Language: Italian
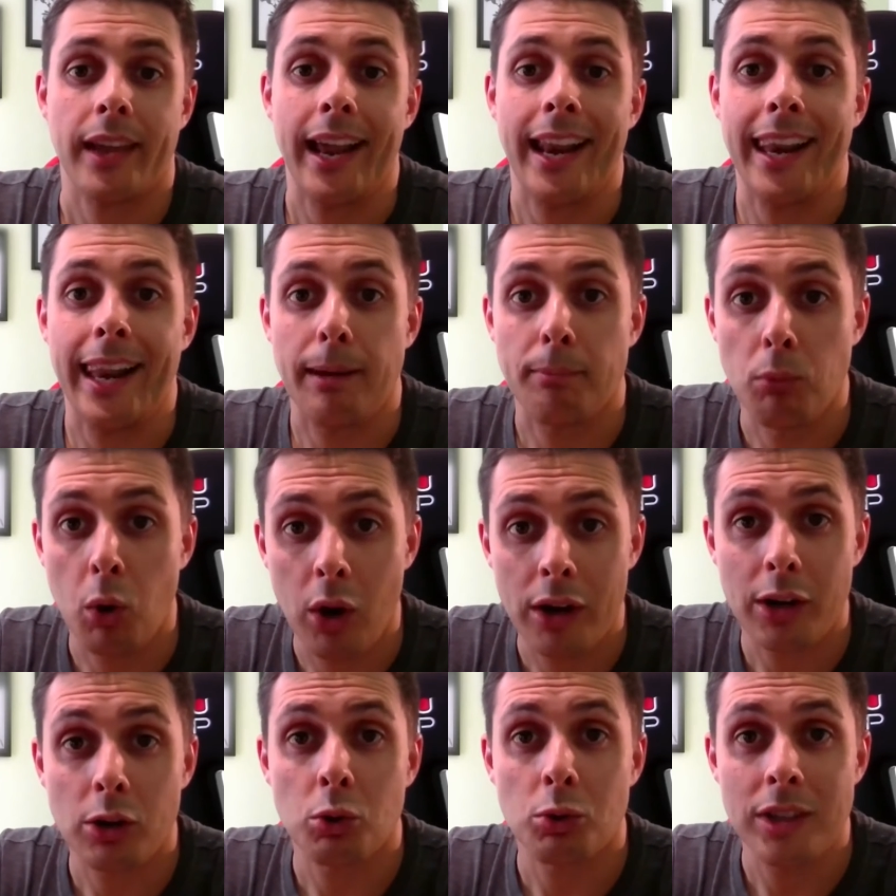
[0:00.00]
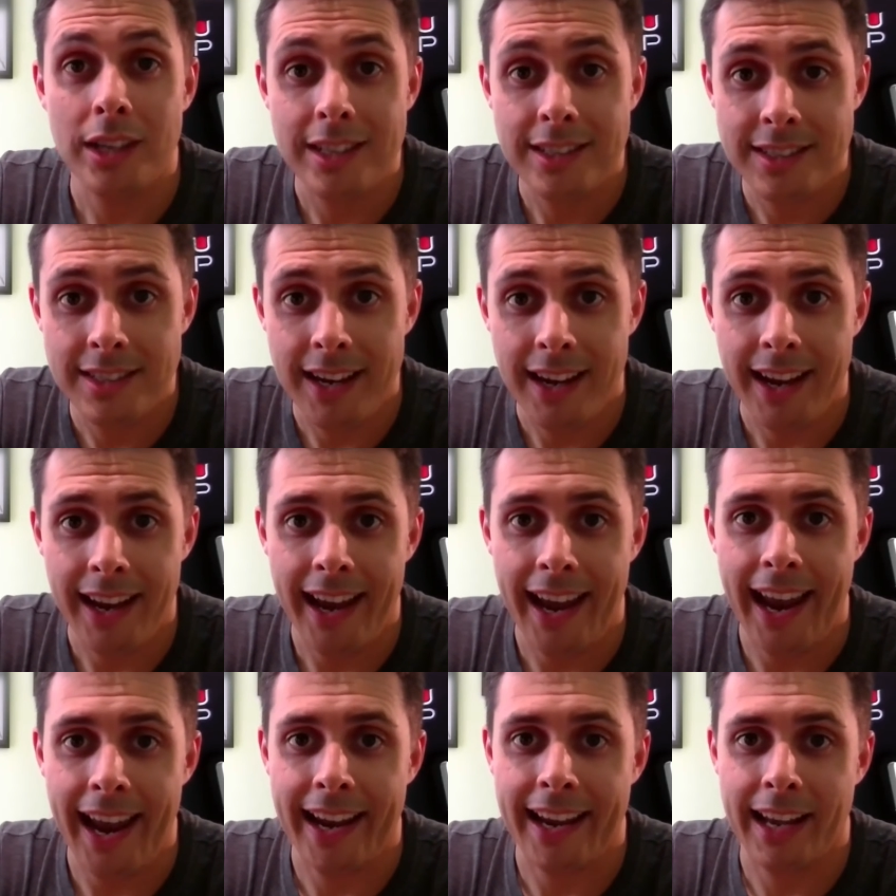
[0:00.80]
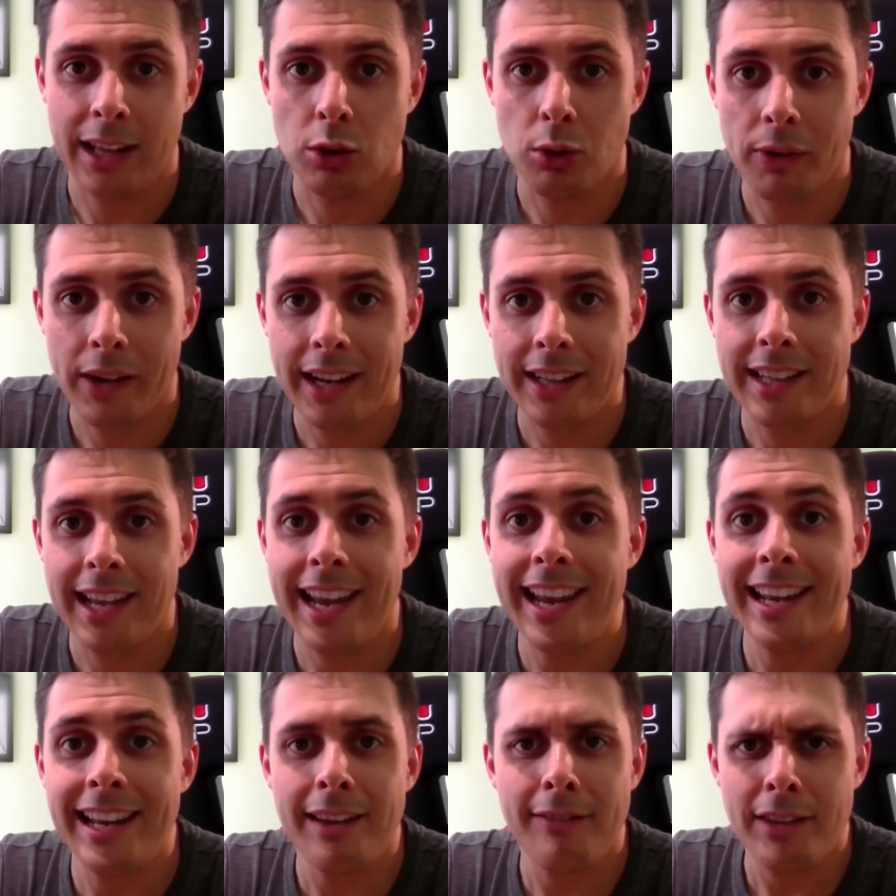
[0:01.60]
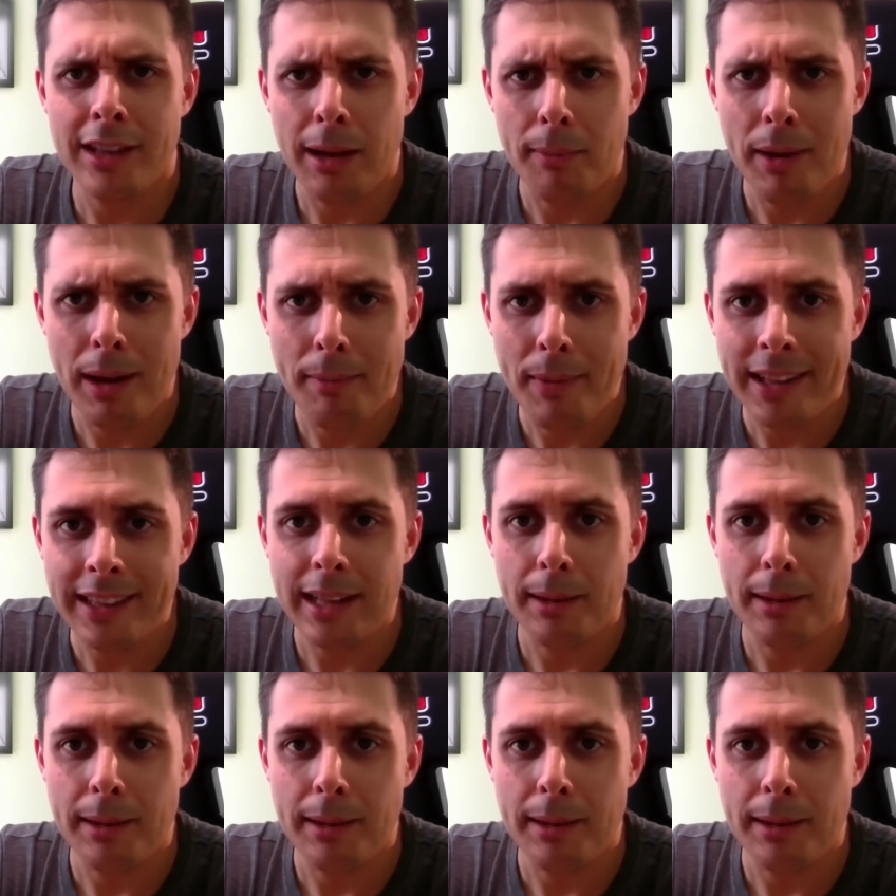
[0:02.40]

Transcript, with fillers: La buona notizia è che dovrete inevitabilmente